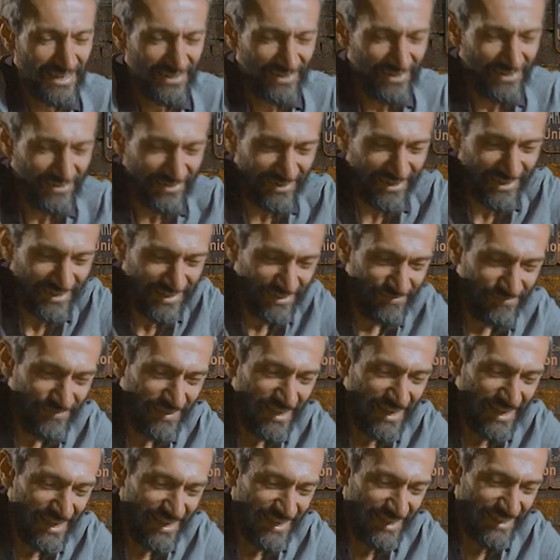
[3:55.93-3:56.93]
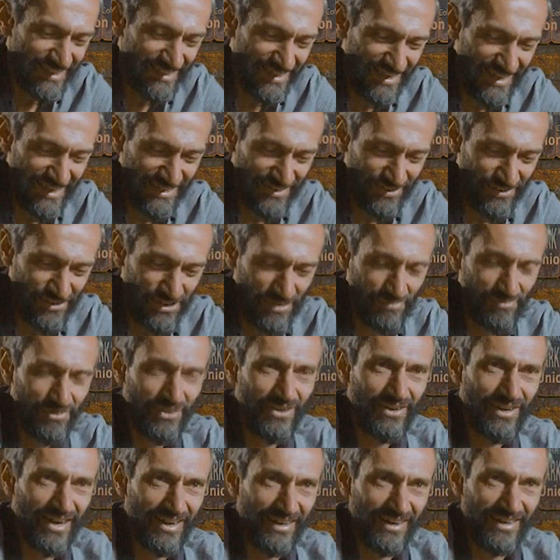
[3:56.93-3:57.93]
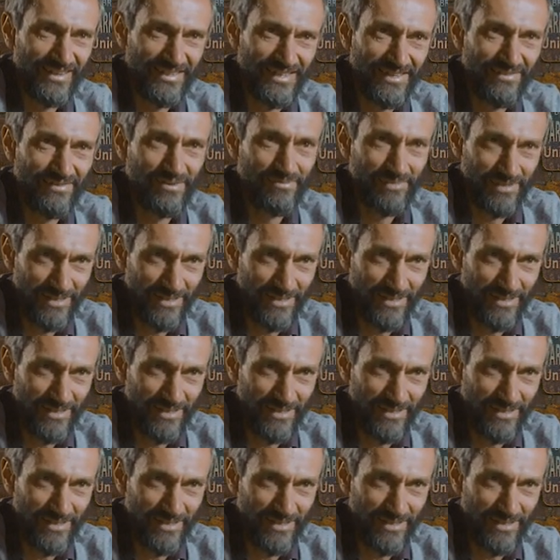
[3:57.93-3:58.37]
Ну вот, здесь очень много красивой